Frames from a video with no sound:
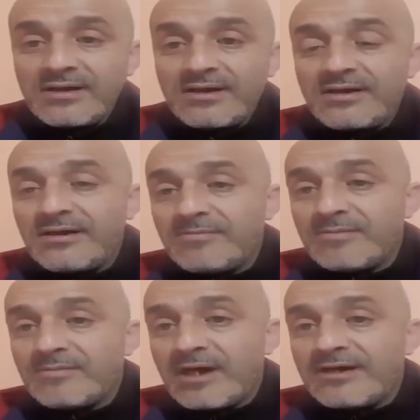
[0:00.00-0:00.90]
اللي
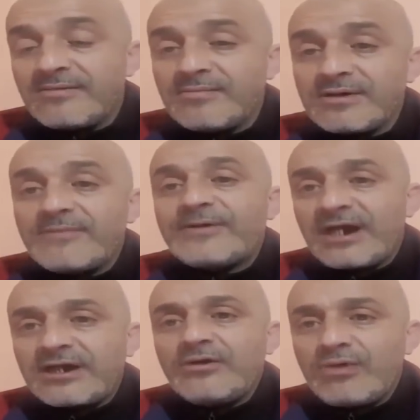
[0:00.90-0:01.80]
انا
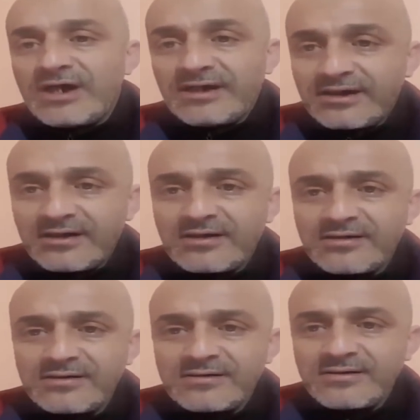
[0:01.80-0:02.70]
نفرح كي هو يهدر
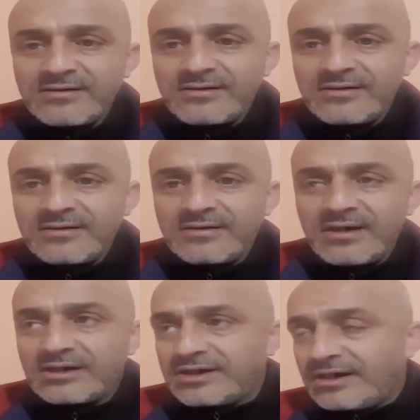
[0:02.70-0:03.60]

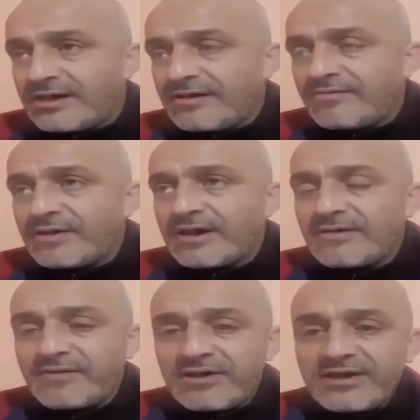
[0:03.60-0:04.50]
خاطش على راني
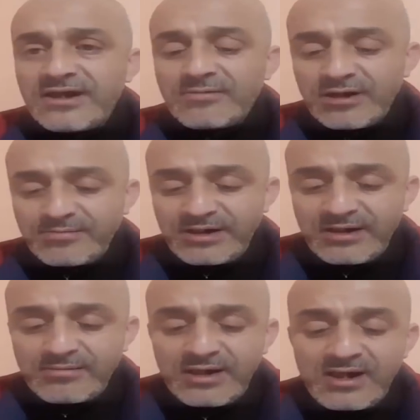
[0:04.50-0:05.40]
رانا في ثلاث ايام اربع
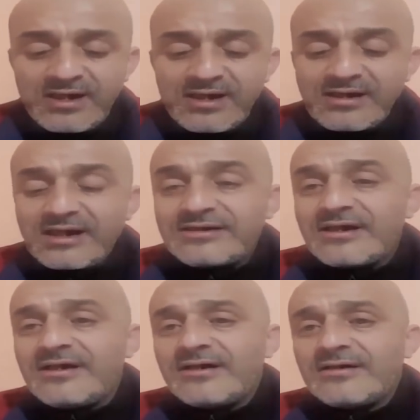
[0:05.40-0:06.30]
ايام رانا
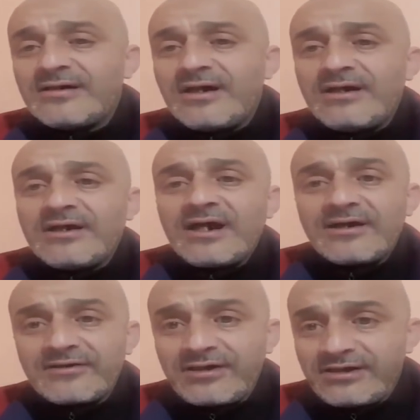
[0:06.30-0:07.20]
هدرنا على
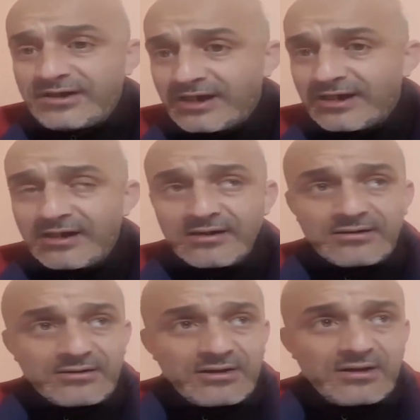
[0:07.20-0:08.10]
الارض اللي
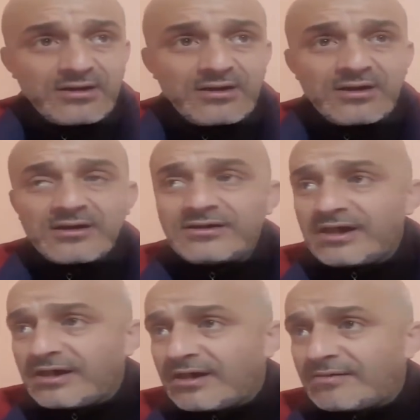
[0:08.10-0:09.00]
دايها
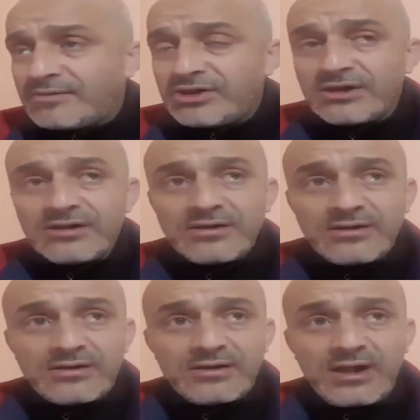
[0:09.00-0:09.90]
دايها من
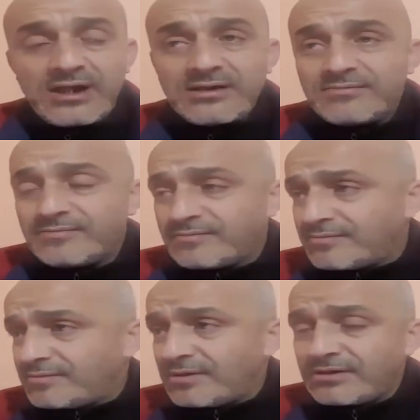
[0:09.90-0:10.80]

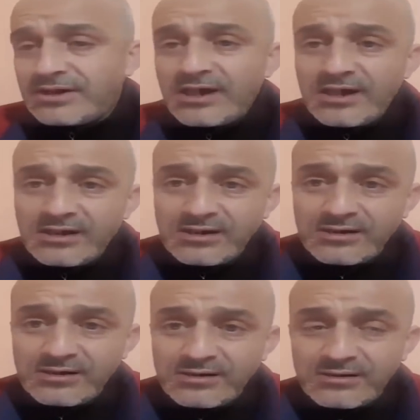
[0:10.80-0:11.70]

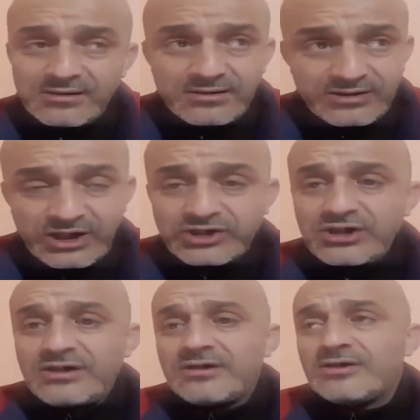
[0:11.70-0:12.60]
داها
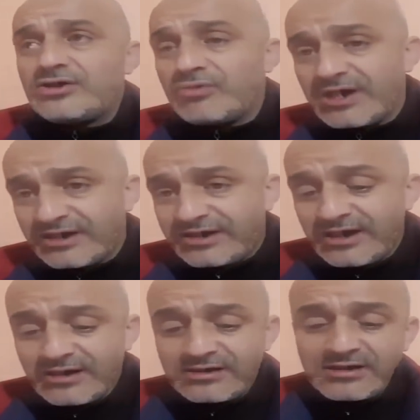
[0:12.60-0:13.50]
زاتشي جوايه
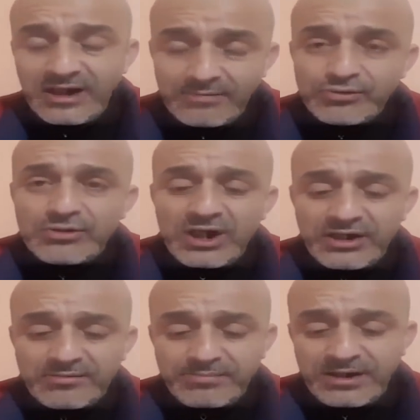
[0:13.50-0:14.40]
تيارت الحمد لله
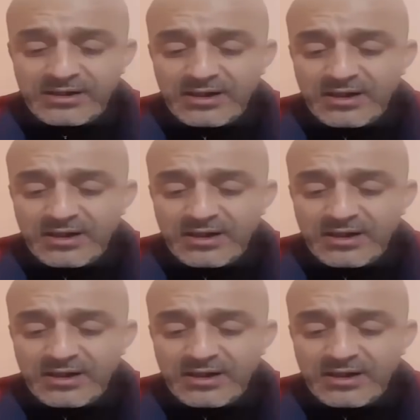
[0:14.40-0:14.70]
يا ربي